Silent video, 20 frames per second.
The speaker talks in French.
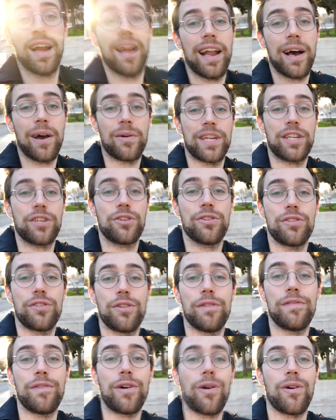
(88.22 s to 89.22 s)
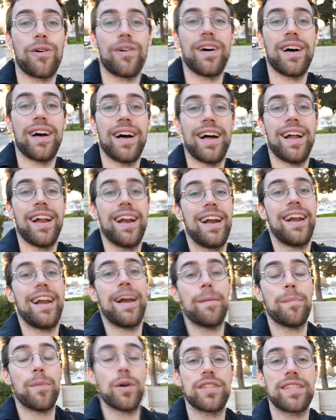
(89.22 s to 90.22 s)
Là, on est juste devant
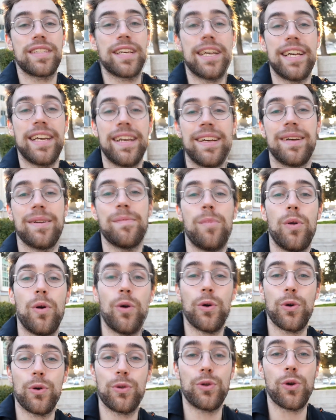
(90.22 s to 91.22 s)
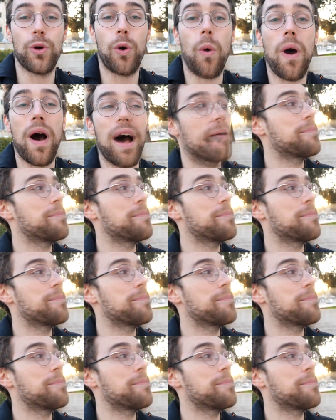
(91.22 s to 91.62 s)
la mosquée bleue du roi